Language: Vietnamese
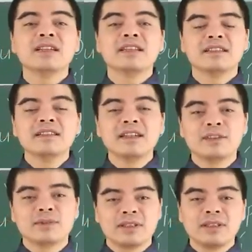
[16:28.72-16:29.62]
như là những
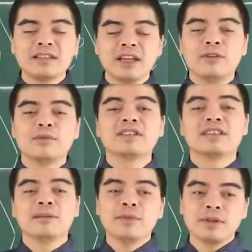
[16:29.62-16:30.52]
người tuổi tân dậu
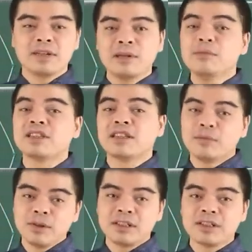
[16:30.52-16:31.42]
1981 lấy
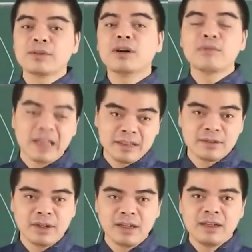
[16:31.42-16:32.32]
1981 thì cũng không nên
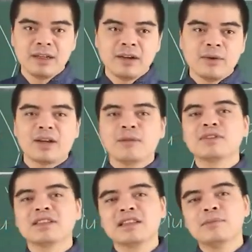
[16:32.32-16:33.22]
đúng không ạ hoặc là
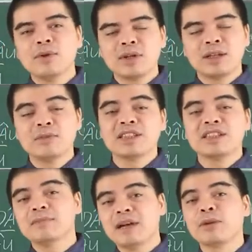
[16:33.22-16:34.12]
1981 lấy
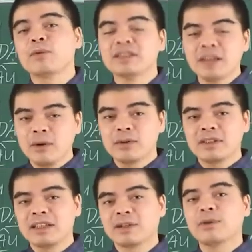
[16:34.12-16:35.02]
1993 là quý dậu
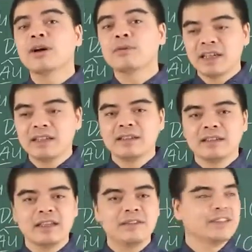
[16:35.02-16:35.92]
thì cũng không nên
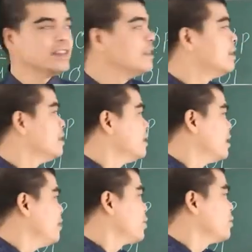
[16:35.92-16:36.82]
tại vì gì
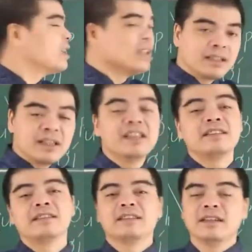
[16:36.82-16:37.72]
lâm một cục diện là tương hình
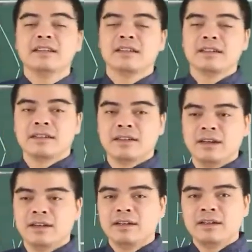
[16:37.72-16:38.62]
nhé
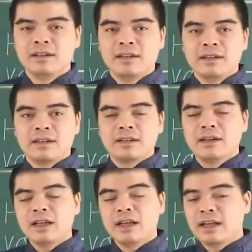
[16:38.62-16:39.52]
đó
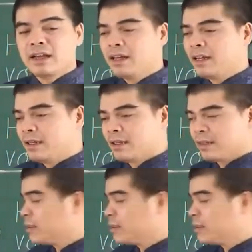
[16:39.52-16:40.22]
đó là